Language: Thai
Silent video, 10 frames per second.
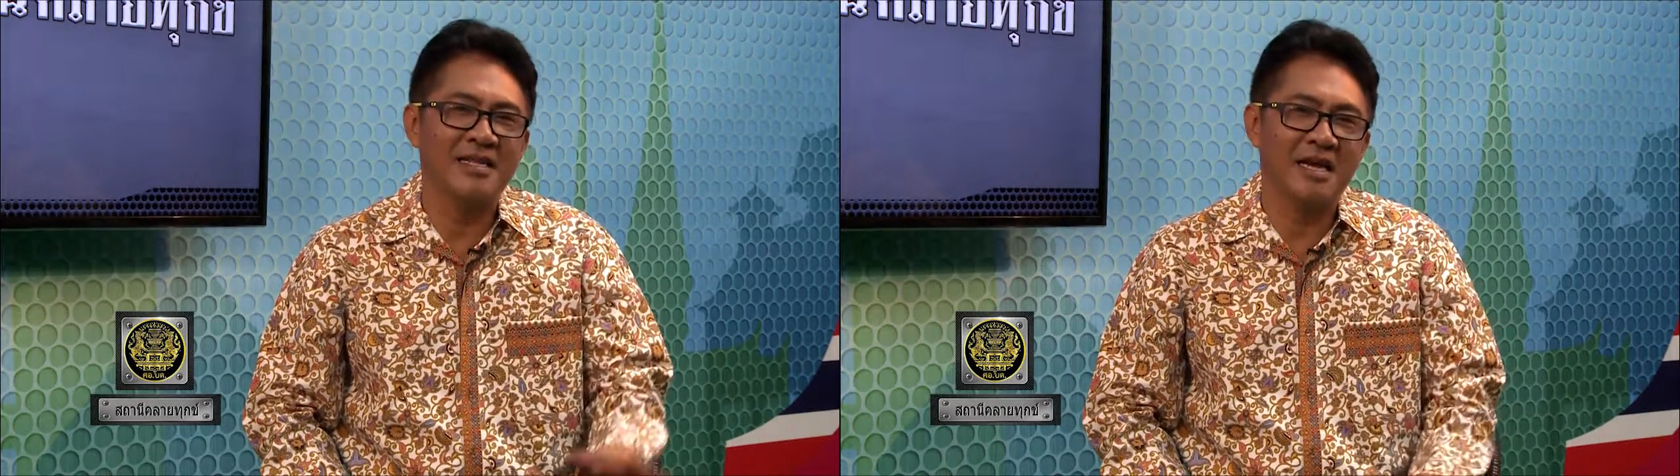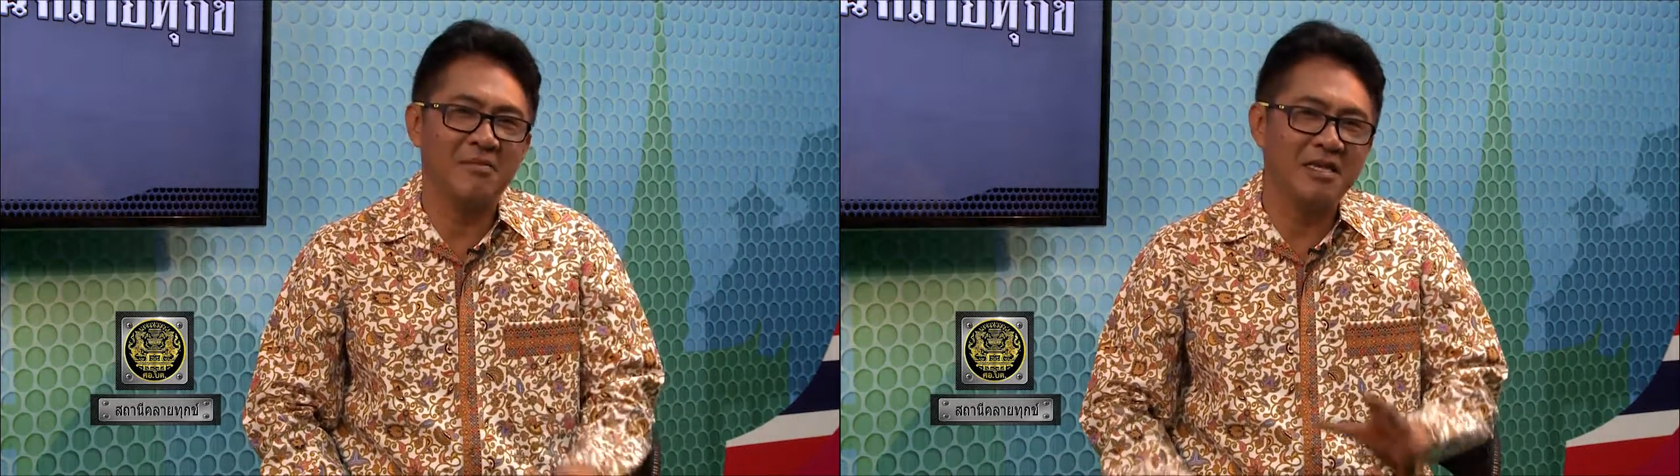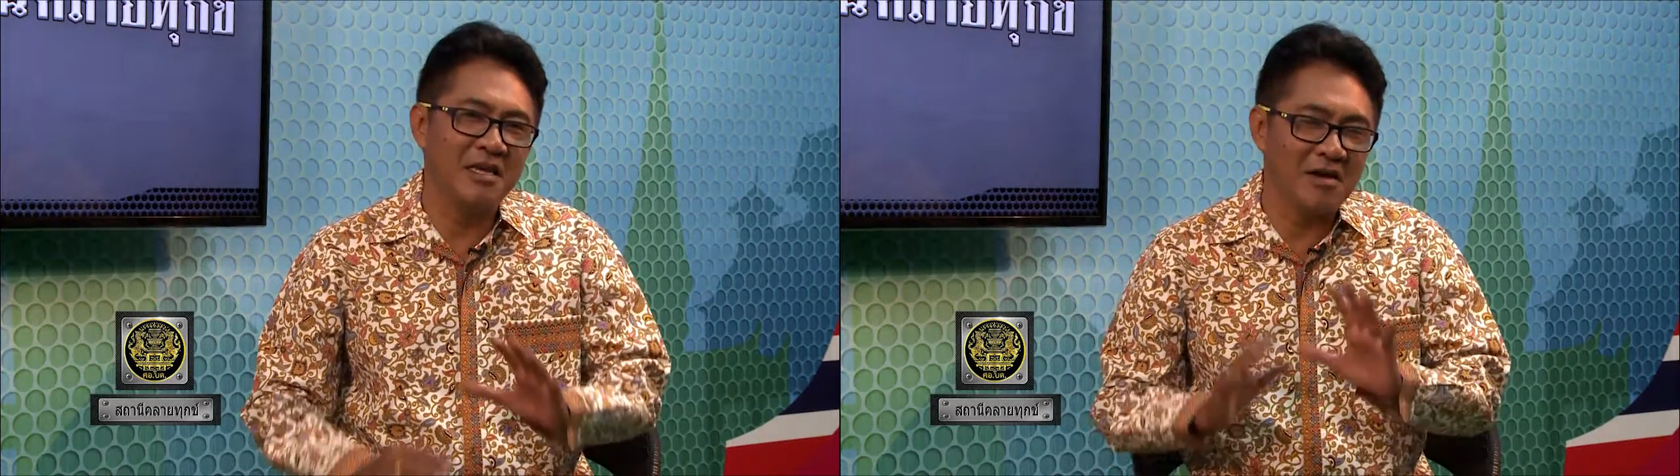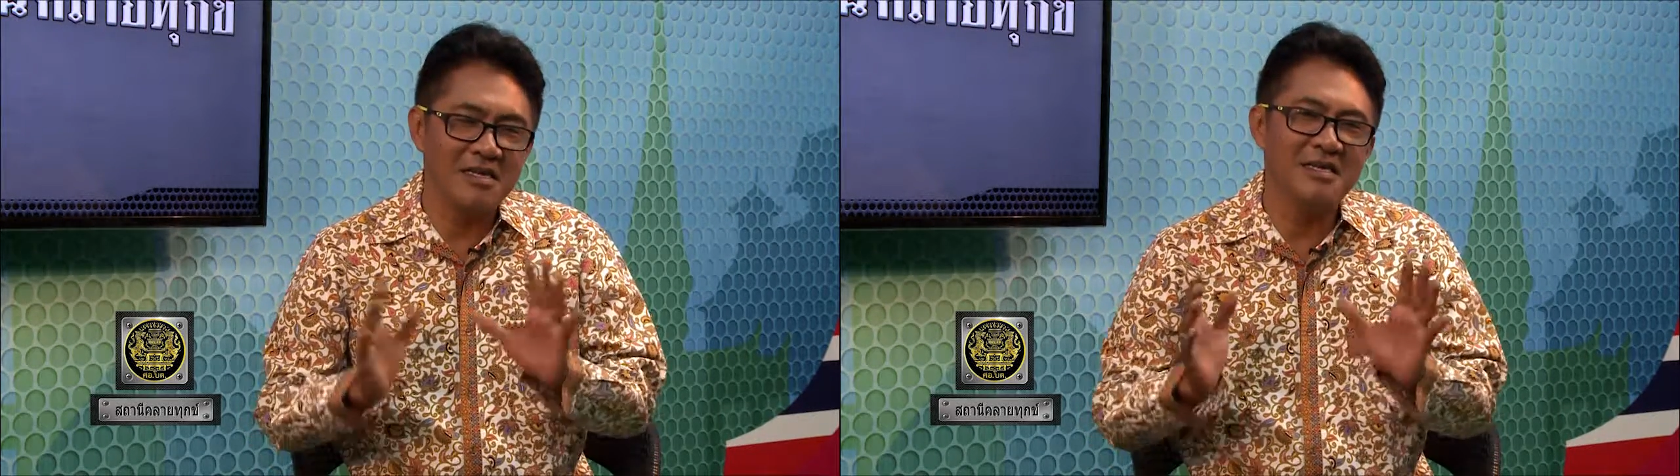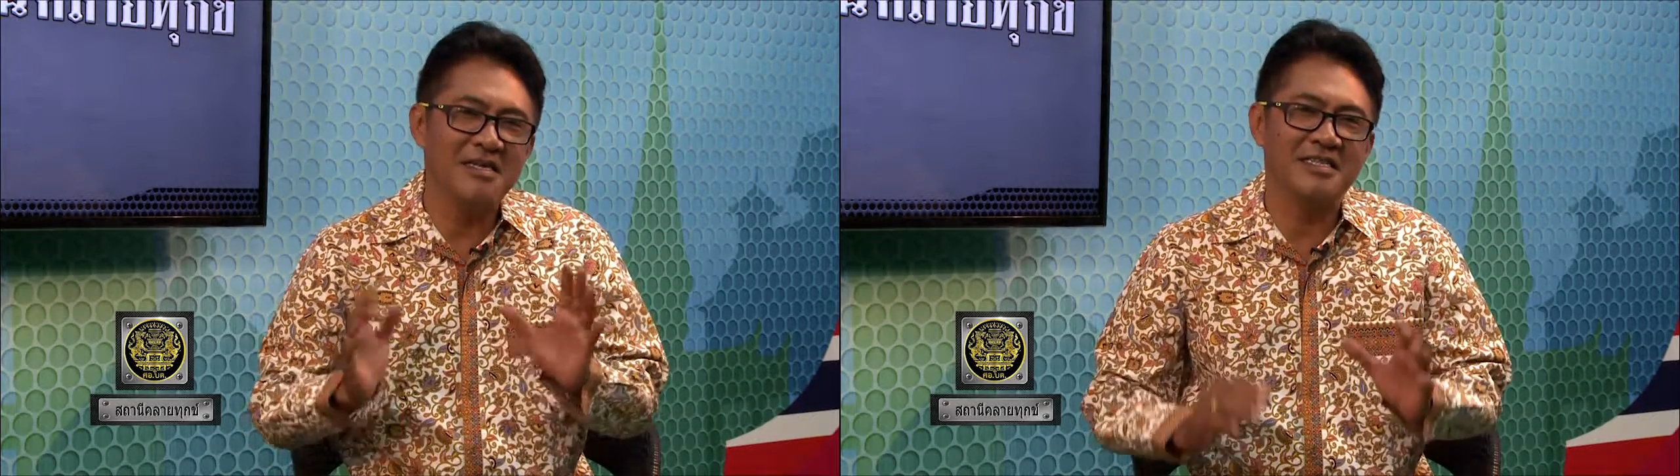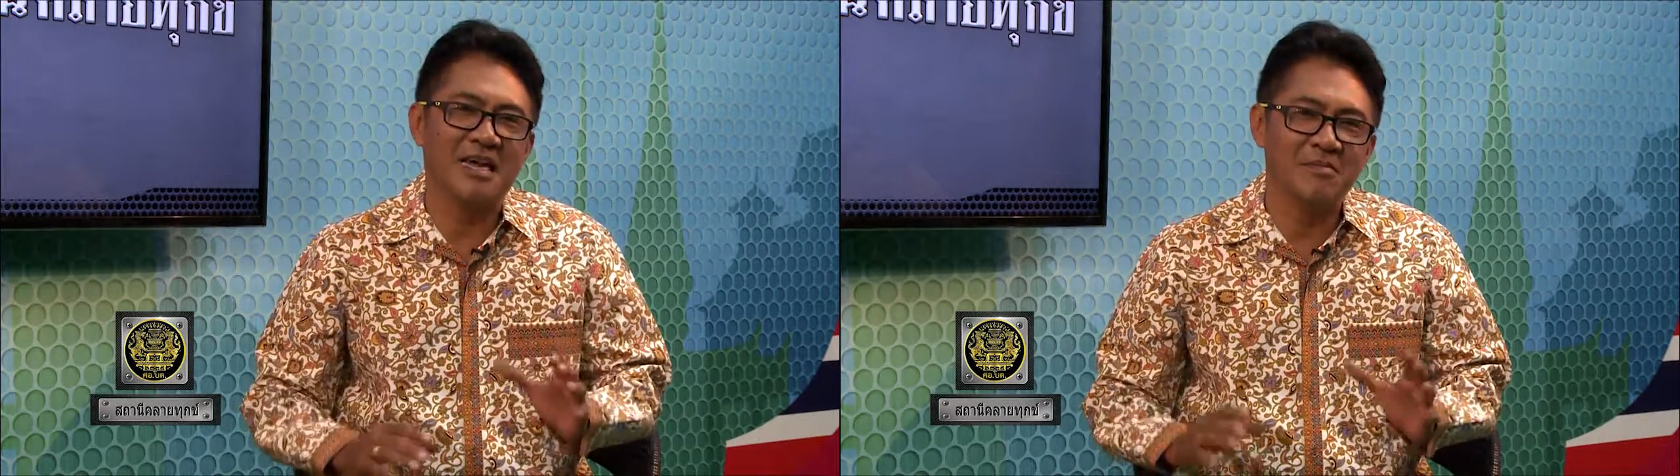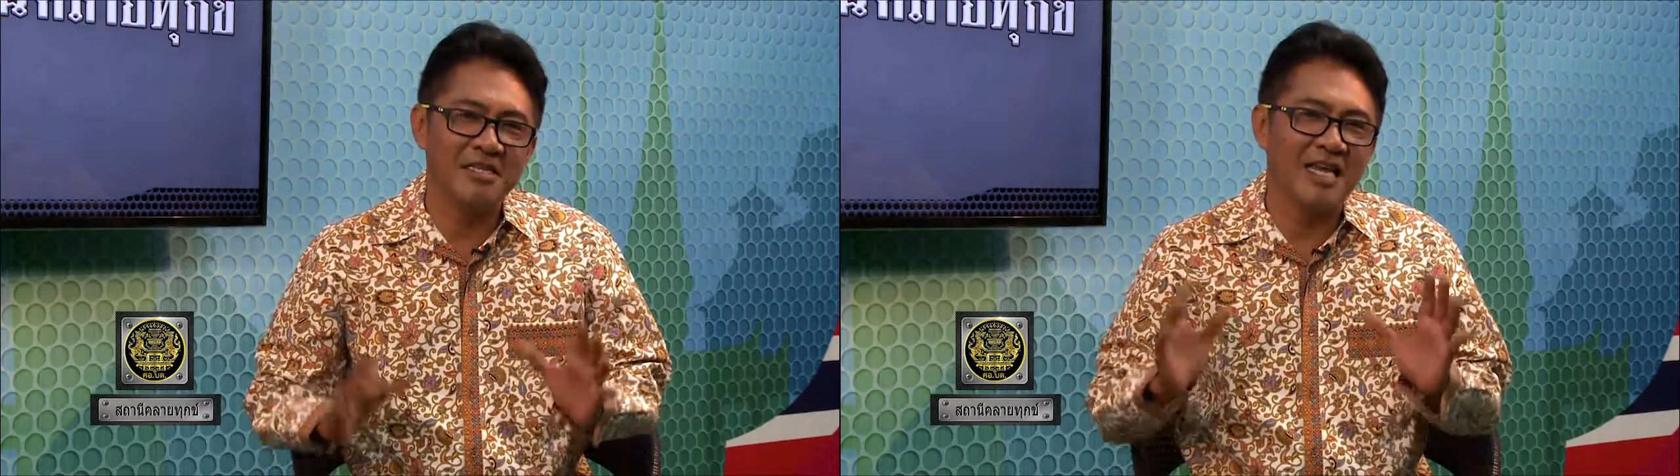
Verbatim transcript: นะครับที่เกี่ยวกับเรื่องเรือนจำที่